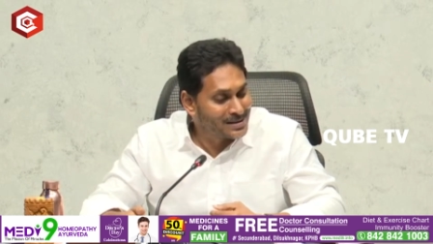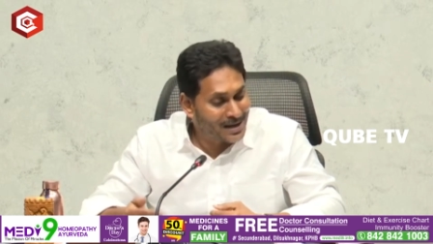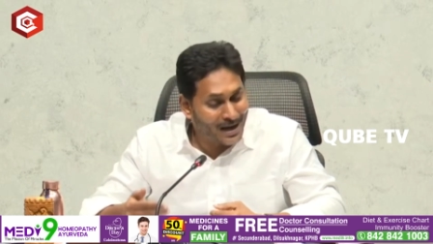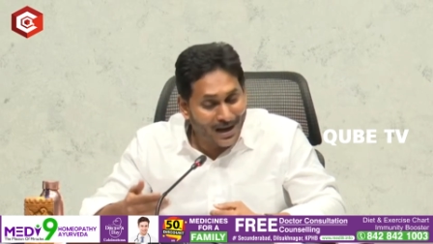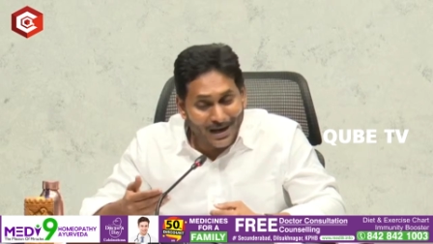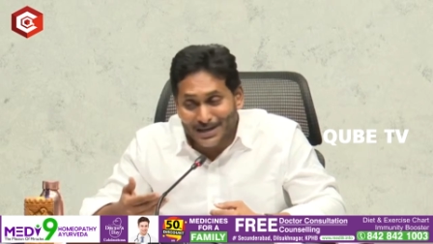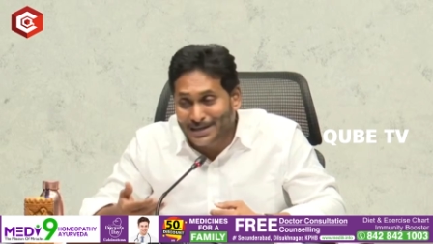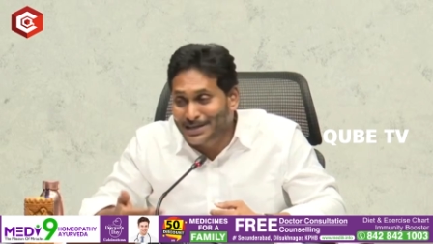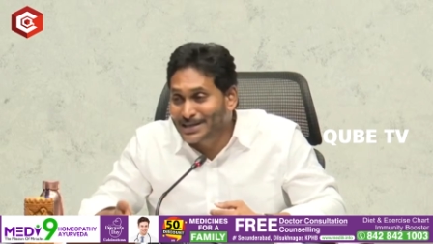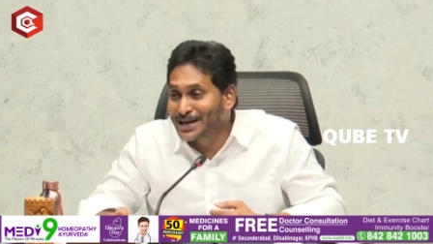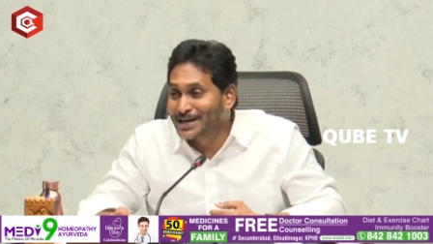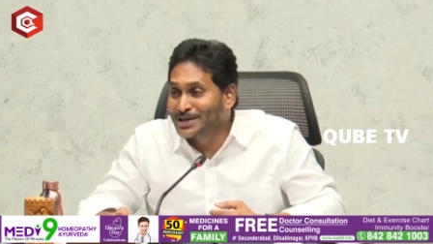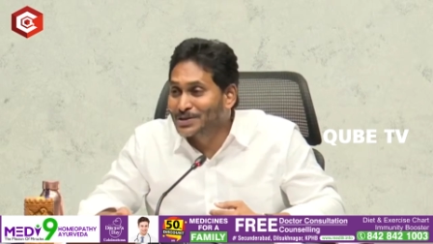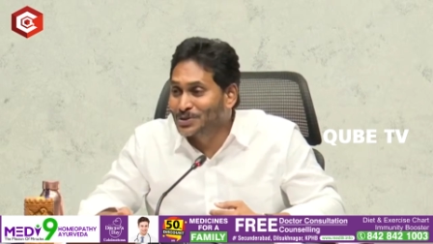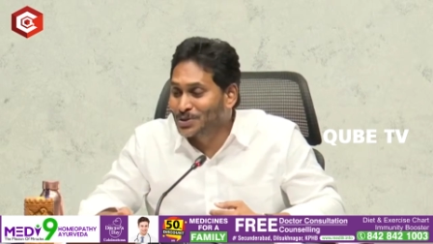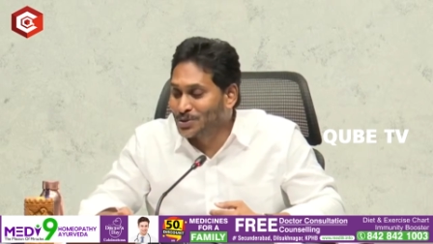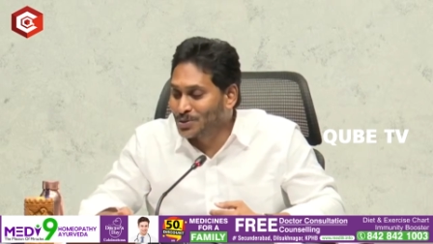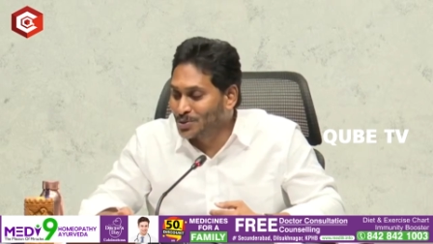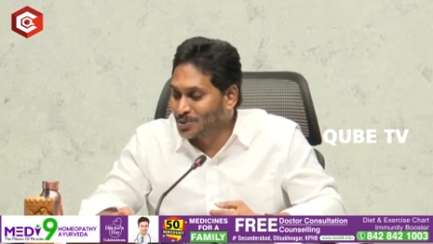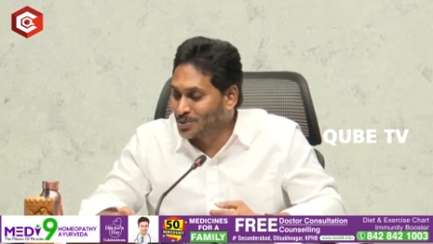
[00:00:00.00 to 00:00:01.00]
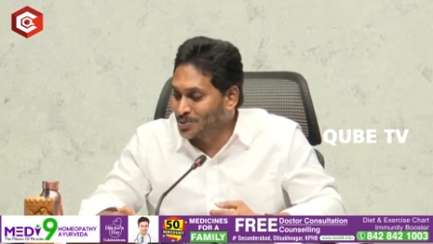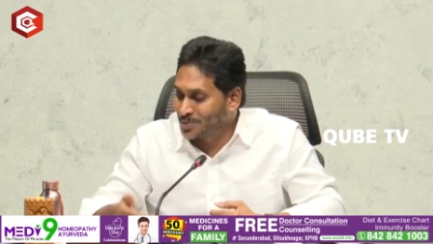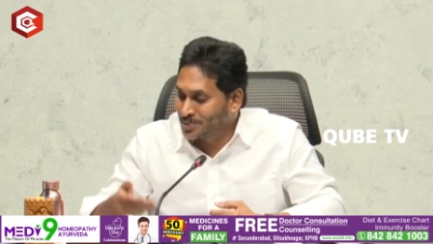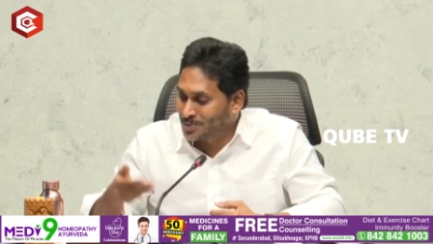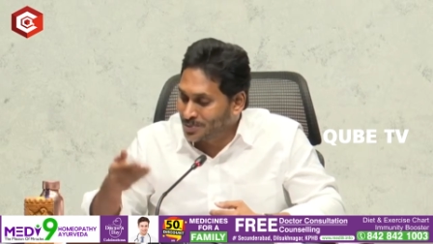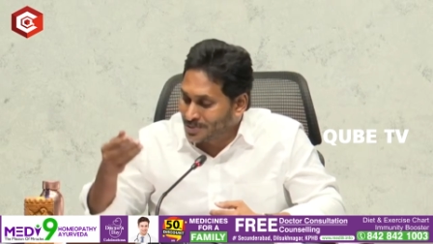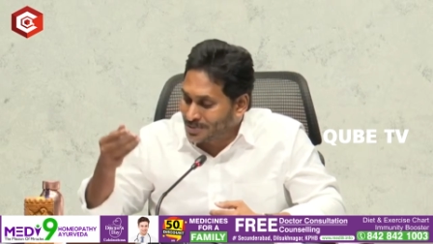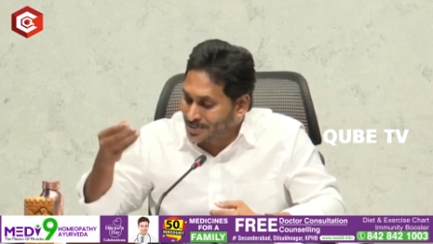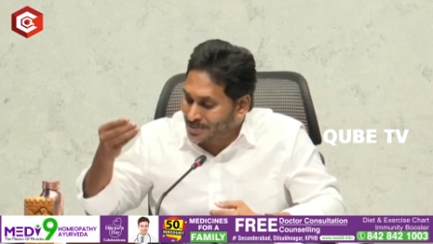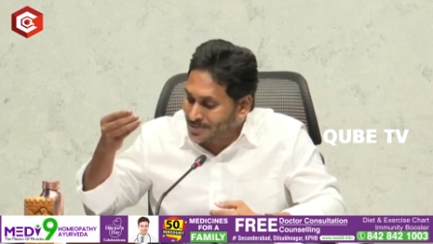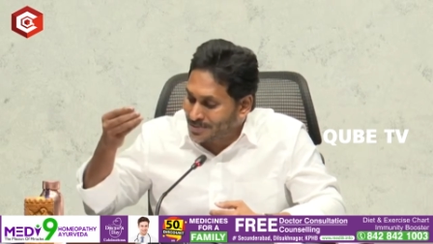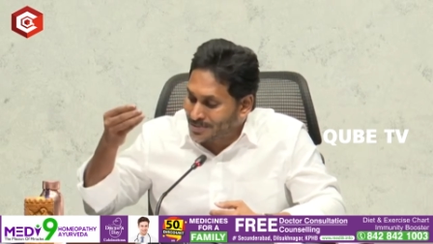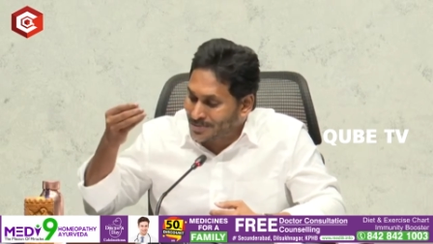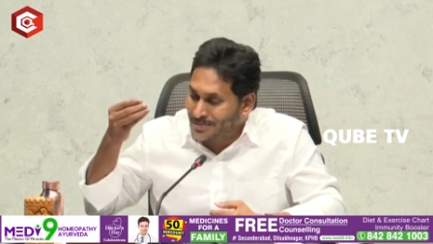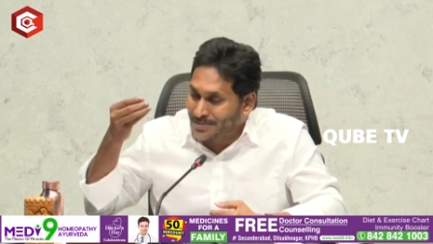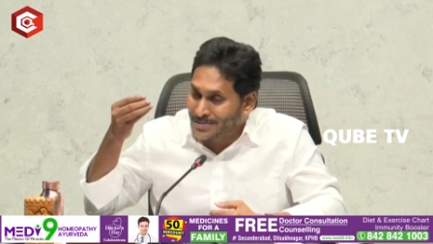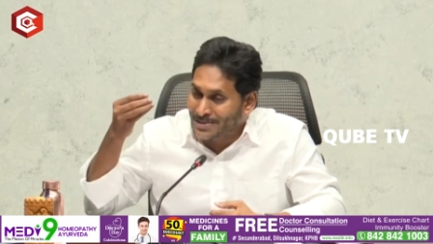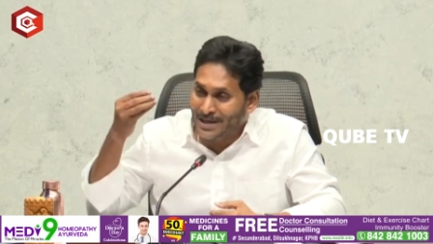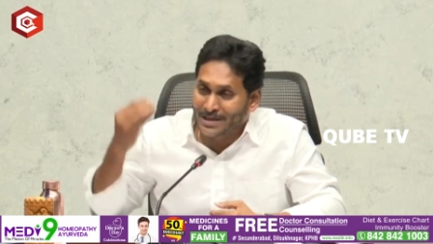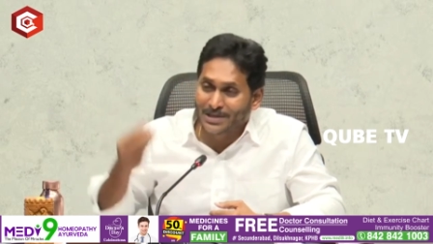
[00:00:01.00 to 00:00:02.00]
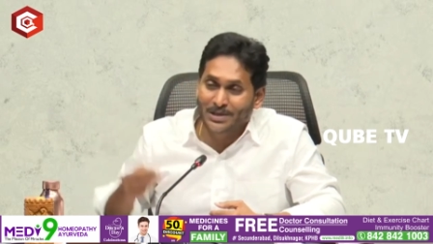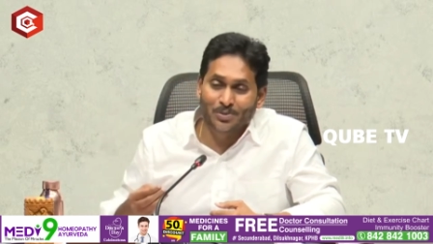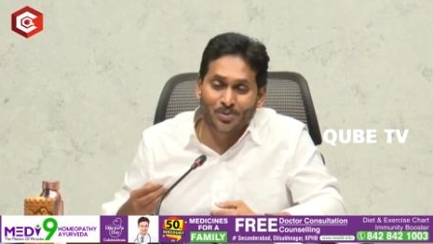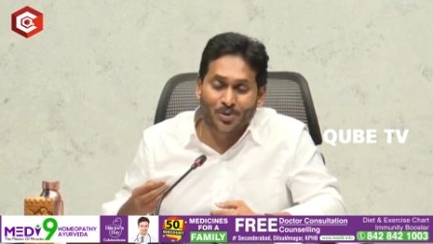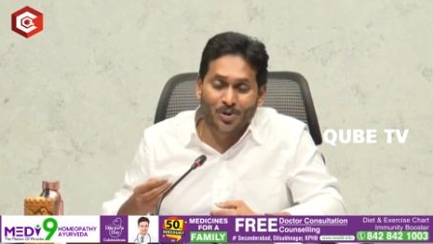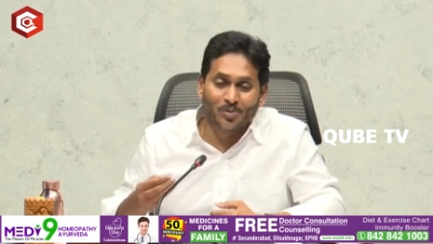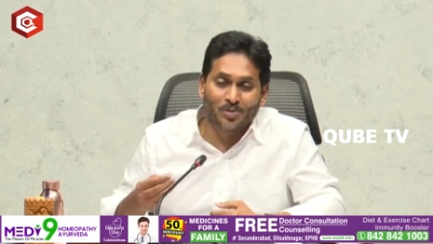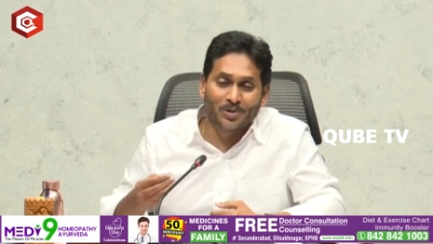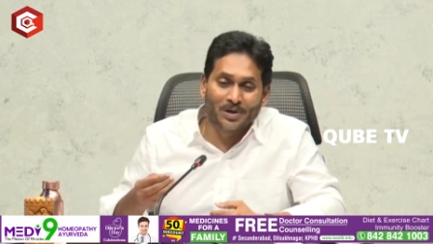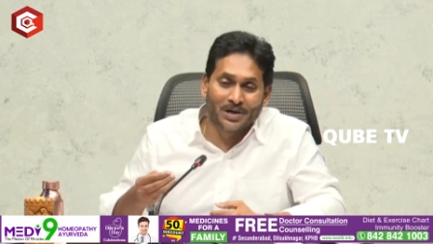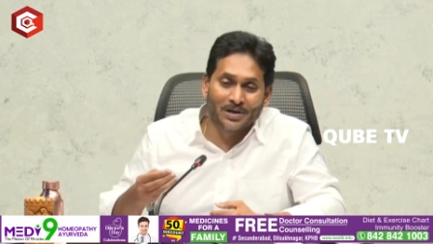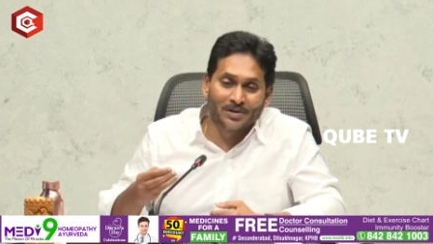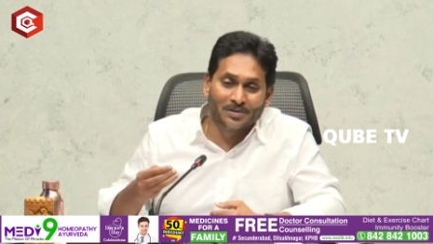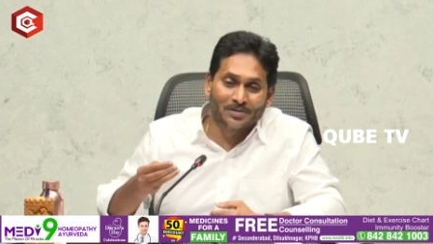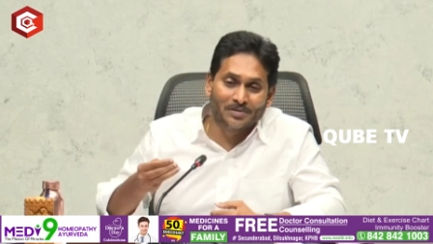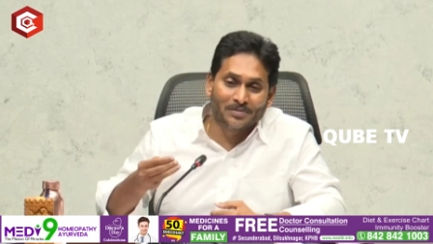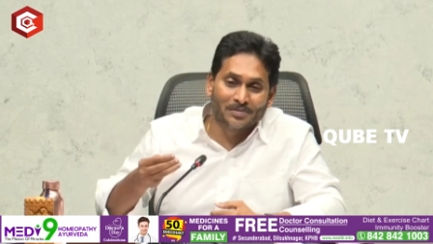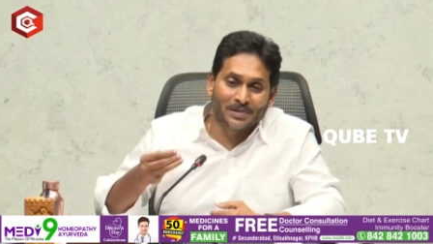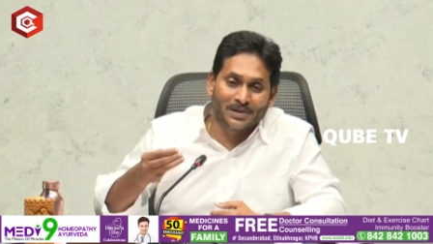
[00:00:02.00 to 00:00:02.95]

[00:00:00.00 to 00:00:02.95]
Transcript: సాక్షాత్తు చంద్రబాబు నాయుడు